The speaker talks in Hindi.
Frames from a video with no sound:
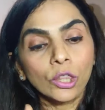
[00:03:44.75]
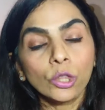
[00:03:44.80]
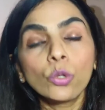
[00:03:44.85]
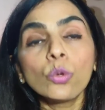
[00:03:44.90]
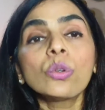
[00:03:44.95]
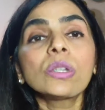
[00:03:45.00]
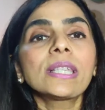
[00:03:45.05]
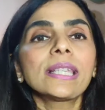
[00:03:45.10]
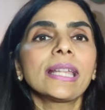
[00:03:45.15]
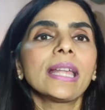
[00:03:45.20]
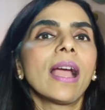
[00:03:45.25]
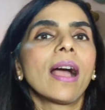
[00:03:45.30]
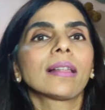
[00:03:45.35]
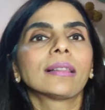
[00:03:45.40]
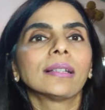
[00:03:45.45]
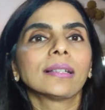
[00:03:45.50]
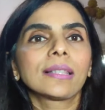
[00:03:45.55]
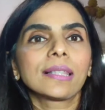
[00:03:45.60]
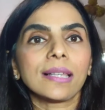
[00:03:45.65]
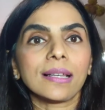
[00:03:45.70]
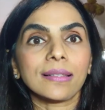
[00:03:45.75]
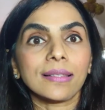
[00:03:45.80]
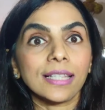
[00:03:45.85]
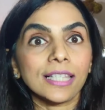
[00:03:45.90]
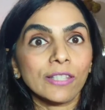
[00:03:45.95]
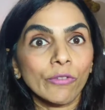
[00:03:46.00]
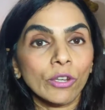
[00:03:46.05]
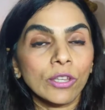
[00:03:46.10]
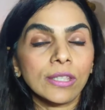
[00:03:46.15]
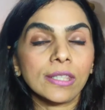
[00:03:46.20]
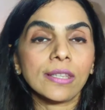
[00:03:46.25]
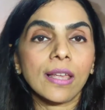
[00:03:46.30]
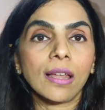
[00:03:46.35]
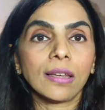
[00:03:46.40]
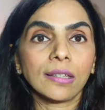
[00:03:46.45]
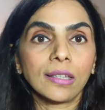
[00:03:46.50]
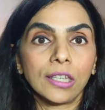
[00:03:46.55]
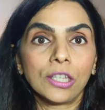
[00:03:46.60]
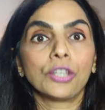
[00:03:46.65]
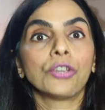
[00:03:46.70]
दूसरी आदत सक्सेसफुल
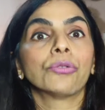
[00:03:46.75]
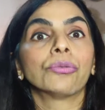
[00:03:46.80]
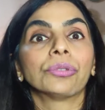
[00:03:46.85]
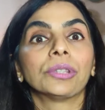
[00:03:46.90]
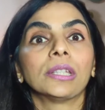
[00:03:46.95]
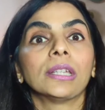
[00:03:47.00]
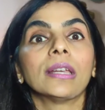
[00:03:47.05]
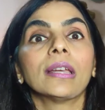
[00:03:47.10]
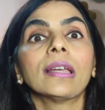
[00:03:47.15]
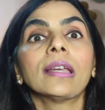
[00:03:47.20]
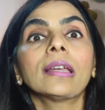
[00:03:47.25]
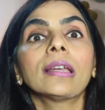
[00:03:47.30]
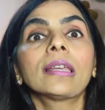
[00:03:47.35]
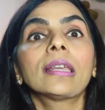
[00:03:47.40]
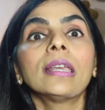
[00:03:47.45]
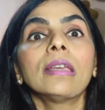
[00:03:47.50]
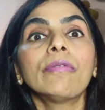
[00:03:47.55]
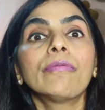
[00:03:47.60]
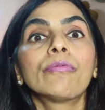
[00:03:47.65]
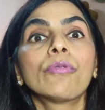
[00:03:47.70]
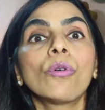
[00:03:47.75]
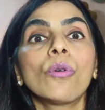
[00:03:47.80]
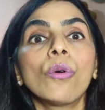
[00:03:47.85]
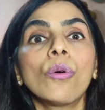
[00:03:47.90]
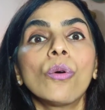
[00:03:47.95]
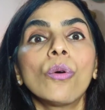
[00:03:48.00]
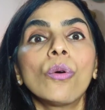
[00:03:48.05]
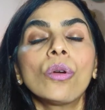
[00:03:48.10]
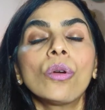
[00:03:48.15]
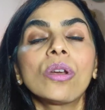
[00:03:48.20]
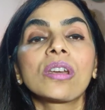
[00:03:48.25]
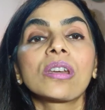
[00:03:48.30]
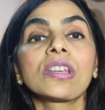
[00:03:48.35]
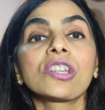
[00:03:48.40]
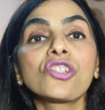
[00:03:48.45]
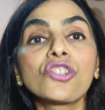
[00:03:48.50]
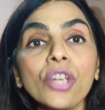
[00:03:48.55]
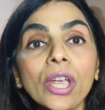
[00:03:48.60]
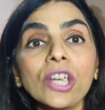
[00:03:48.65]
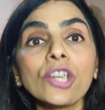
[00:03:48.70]
इंसान की ये होती है कि वो
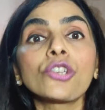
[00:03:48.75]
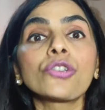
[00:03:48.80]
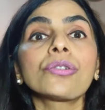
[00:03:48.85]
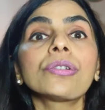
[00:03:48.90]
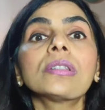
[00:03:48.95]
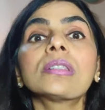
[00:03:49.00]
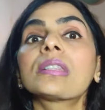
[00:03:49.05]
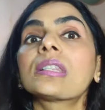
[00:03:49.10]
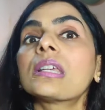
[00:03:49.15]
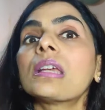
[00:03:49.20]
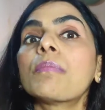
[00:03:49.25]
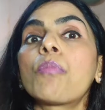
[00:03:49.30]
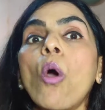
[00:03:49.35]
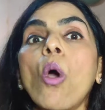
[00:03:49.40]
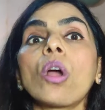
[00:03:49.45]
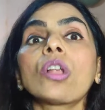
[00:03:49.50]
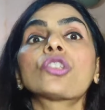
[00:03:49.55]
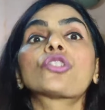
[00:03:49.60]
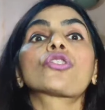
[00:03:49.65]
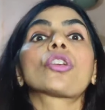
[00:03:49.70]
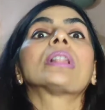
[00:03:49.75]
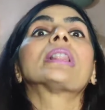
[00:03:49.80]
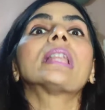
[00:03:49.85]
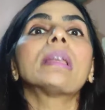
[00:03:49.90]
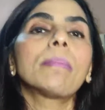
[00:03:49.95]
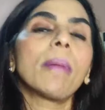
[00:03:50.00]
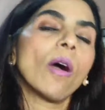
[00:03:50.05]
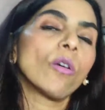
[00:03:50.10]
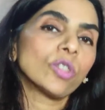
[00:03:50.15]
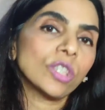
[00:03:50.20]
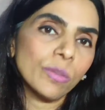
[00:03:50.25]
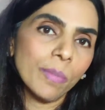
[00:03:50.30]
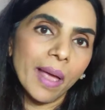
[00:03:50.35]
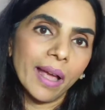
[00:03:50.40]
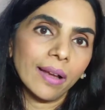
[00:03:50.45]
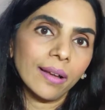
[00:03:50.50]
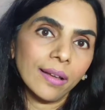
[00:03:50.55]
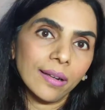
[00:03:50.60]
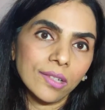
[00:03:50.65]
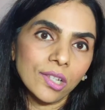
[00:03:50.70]
रिजेक्शन से बहुत जल्दी बाउंस
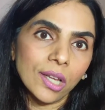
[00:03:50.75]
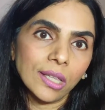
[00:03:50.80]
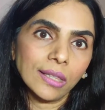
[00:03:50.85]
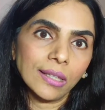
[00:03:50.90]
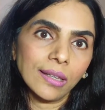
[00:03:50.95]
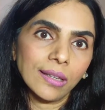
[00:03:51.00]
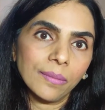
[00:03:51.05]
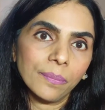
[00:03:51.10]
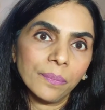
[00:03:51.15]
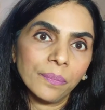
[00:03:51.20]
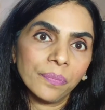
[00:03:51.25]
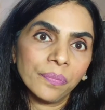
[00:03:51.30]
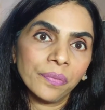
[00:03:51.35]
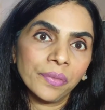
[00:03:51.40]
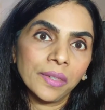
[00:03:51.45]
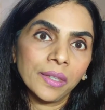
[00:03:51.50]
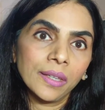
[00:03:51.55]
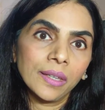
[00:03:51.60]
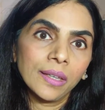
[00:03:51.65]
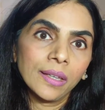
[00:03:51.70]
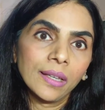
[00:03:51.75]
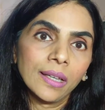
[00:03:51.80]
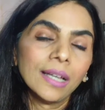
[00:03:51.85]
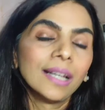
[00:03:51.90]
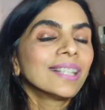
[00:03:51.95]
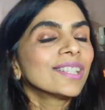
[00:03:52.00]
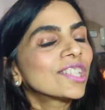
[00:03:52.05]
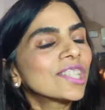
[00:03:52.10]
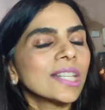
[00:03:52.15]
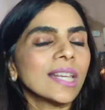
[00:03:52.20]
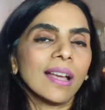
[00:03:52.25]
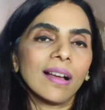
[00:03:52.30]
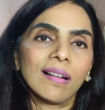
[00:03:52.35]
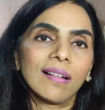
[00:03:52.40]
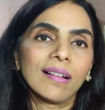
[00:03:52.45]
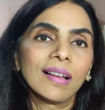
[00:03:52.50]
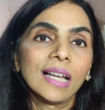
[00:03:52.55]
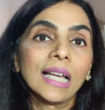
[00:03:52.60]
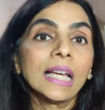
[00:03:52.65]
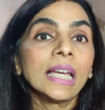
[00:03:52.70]
बैक कर जाते हैं जी हाँ
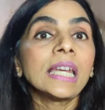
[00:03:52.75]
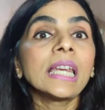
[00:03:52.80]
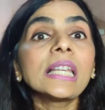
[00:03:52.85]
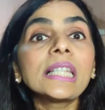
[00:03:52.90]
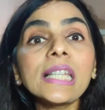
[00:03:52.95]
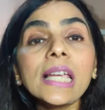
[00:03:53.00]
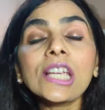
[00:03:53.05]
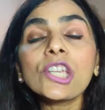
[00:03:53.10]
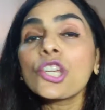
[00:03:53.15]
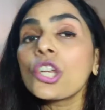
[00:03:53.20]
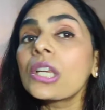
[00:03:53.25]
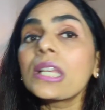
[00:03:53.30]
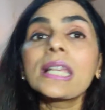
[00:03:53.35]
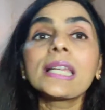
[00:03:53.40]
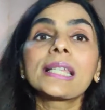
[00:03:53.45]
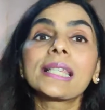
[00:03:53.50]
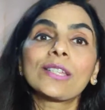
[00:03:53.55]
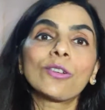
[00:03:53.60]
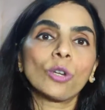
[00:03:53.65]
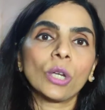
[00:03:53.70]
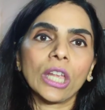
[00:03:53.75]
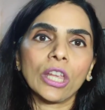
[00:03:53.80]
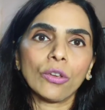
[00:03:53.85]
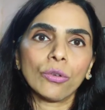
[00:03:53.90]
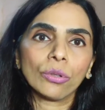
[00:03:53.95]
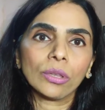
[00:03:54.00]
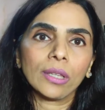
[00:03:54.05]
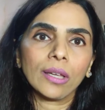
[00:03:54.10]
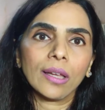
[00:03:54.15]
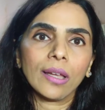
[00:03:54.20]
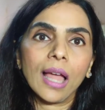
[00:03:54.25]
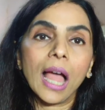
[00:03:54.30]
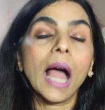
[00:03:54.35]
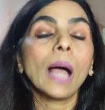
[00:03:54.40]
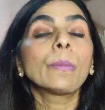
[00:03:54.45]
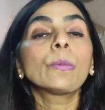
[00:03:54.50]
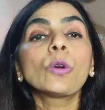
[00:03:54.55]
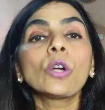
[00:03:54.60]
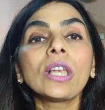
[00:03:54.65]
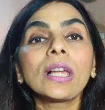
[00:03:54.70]
रिजेक्शन किसको नहीं होता है
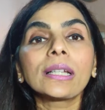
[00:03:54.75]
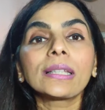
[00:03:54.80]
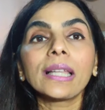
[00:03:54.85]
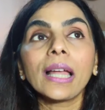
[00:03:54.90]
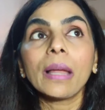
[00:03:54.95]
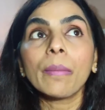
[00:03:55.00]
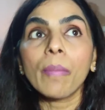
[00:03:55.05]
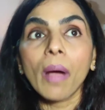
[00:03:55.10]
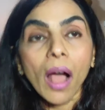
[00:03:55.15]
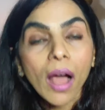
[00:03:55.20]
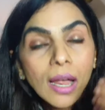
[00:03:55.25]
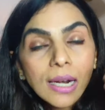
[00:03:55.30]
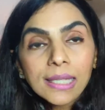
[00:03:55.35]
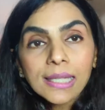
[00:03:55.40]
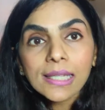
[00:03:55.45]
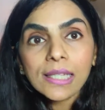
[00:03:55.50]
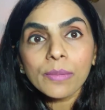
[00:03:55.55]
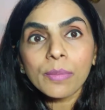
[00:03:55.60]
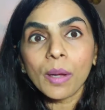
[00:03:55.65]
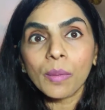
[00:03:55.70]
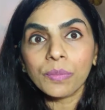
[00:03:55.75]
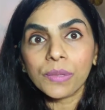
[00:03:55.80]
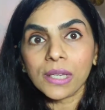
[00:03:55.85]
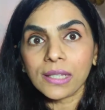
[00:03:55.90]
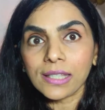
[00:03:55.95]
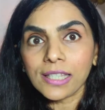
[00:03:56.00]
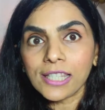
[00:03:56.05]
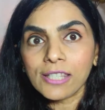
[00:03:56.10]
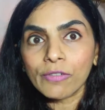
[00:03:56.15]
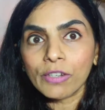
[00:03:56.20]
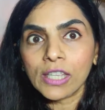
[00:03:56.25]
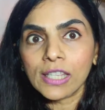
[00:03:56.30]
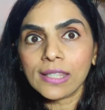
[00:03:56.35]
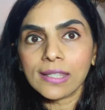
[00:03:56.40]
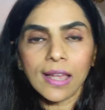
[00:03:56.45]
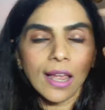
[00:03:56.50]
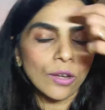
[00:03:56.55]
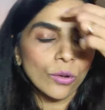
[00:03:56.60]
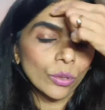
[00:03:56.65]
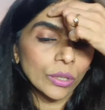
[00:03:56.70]
आपको लगता है बाहर से जब हम सक्सेसफुल
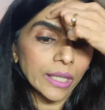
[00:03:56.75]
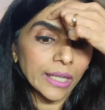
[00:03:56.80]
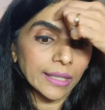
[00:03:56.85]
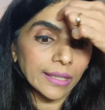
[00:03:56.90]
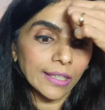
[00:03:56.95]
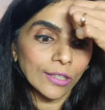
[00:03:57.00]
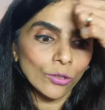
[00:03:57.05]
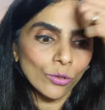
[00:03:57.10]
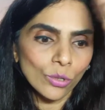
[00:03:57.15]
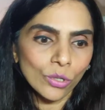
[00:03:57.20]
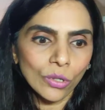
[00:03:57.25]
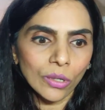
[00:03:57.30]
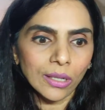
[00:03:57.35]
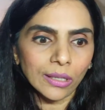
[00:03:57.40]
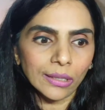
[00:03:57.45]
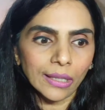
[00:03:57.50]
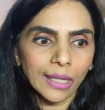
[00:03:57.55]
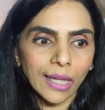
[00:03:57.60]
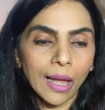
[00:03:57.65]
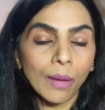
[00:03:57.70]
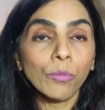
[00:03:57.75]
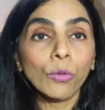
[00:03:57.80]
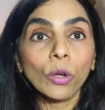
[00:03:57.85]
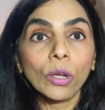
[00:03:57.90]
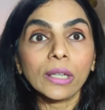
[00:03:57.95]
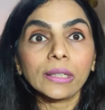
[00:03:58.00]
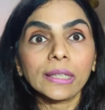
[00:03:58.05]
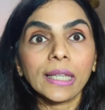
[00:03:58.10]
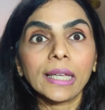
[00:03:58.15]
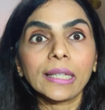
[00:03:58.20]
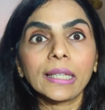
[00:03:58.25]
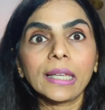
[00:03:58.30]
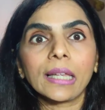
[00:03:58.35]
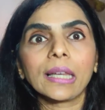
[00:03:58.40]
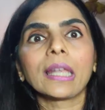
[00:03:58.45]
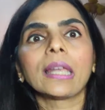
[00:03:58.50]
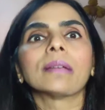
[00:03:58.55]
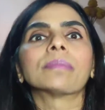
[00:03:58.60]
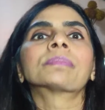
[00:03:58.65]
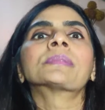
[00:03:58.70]
इंसान को देखते हैं तो उसको लगता है हमको लगता है कि
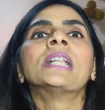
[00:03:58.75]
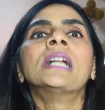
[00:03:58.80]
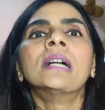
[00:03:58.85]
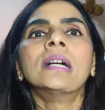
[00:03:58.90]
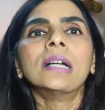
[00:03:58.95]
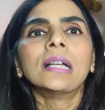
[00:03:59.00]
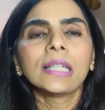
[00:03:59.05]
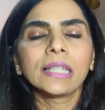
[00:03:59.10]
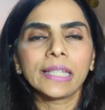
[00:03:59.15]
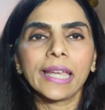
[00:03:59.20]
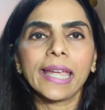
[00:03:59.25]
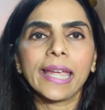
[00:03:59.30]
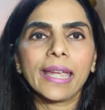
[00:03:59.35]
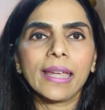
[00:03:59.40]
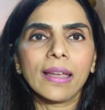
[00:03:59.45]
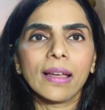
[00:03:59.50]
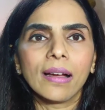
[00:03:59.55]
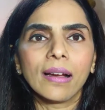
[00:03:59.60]
अरे ये